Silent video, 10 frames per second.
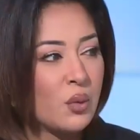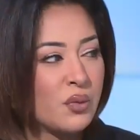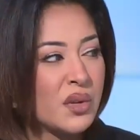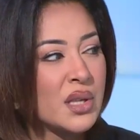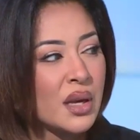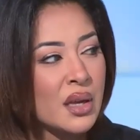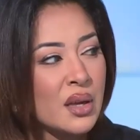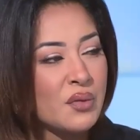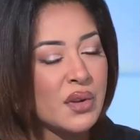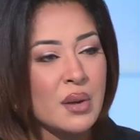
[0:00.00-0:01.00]
أو في
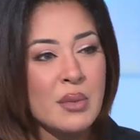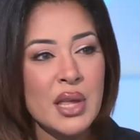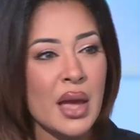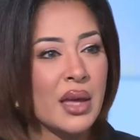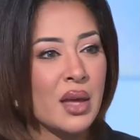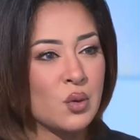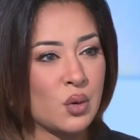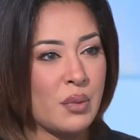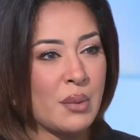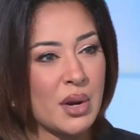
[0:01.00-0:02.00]
تغيير في نمط
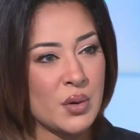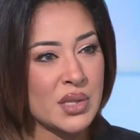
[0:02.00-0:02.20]
حياته ربما